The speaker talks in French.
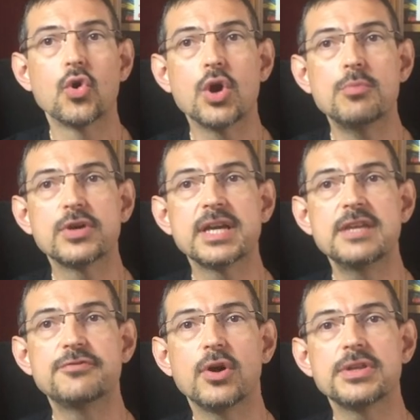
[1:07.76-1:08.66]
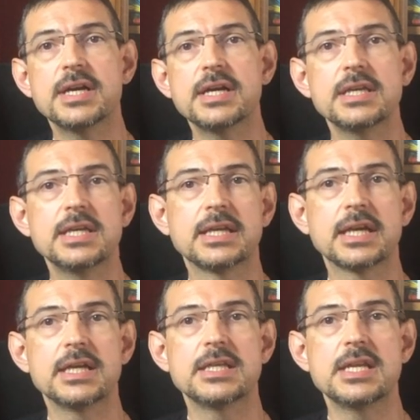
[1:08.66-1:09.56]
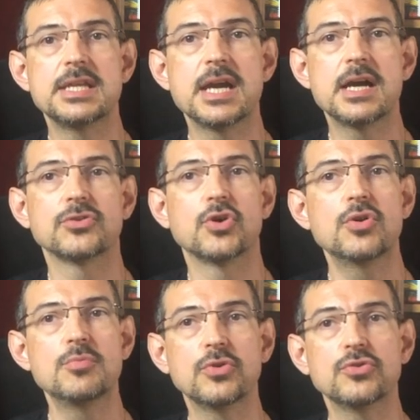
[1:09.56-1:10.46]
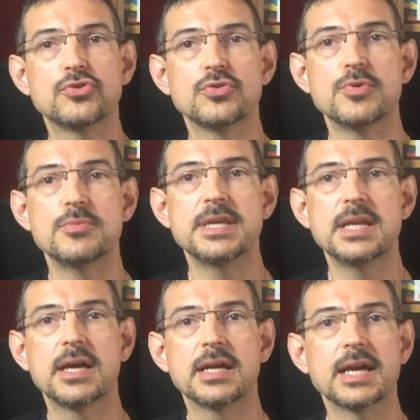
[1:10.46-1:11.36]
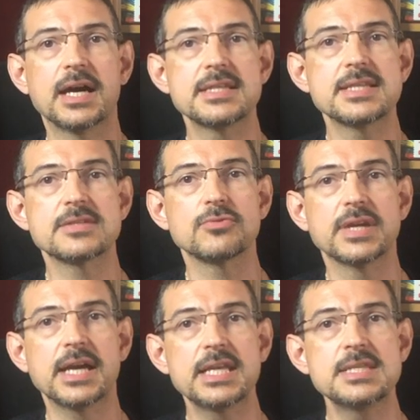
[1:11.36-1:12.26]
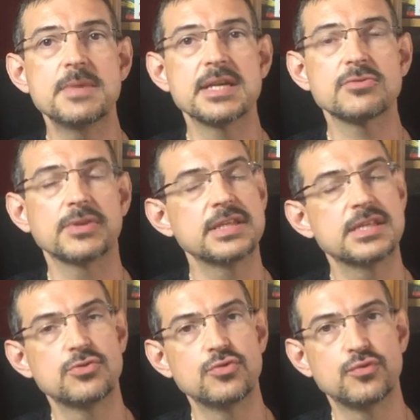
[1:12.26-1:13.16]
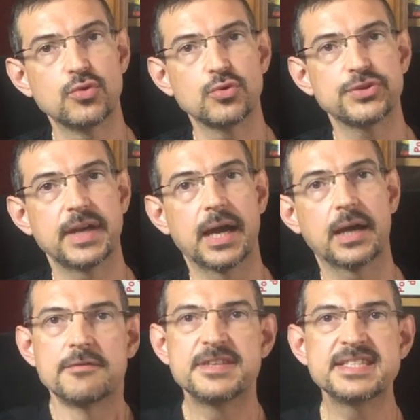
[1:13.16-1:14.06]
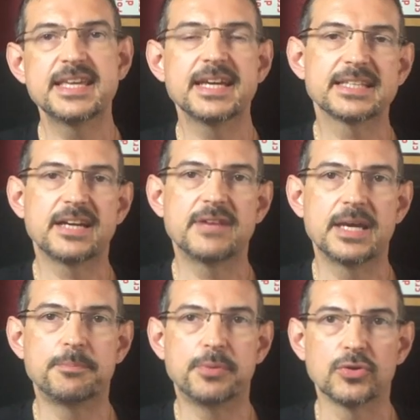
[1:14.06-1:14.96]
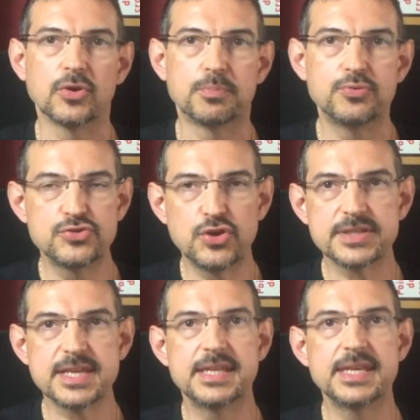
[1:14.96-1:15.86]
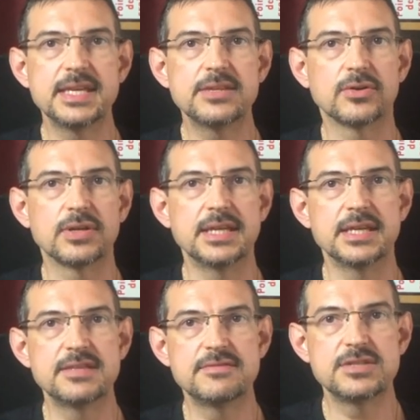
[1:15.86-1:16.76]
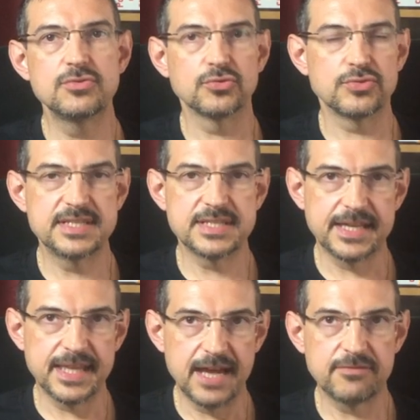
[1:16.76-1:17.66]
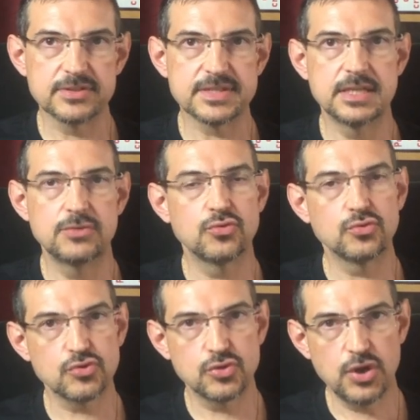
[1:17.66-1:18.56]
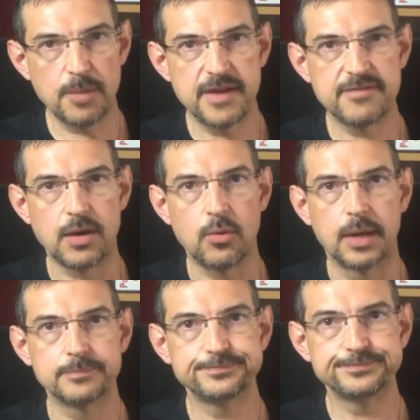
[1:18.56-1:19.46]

Comme le Californien, il crée des liens dans le monde automobile grâce à son charisme et à son attitude volontaire. Fisker travaille pendant plusieurs années dans les divisions de design avancé du constructeur bavarois.